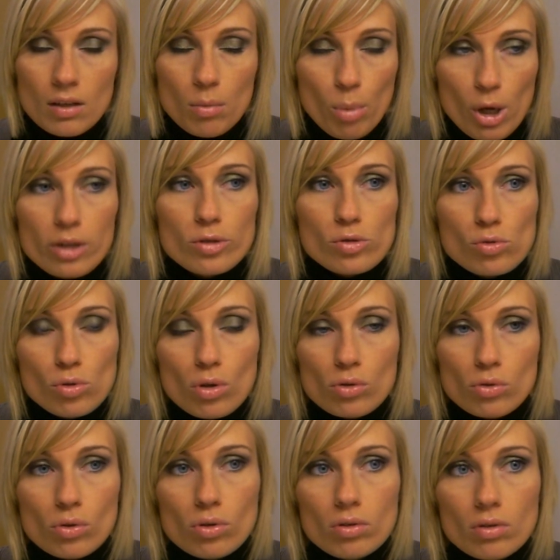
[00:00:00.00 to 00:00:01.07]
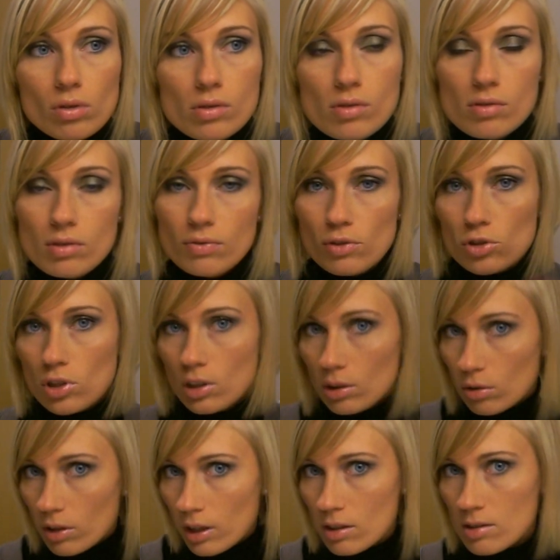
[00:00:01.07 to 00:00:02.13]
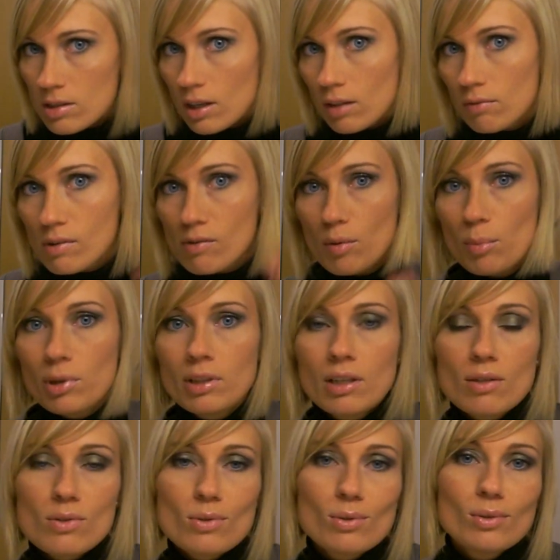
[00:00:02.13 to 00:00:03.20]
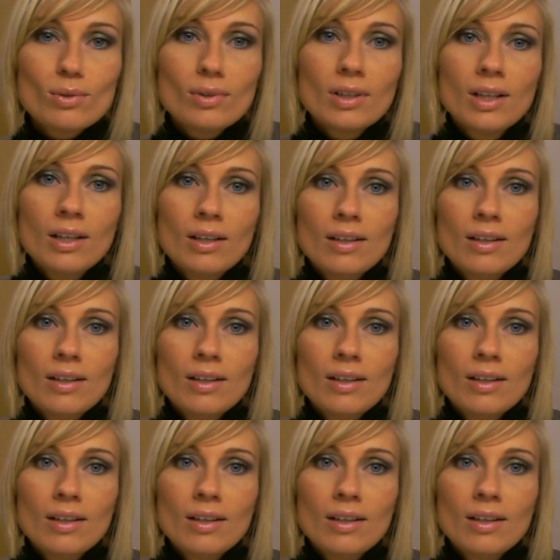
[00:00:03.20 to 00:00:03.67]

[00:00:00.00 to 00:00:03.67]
Beides, ja doch. Also ich verschenke auch gerne Sachen, weil wenn man dann so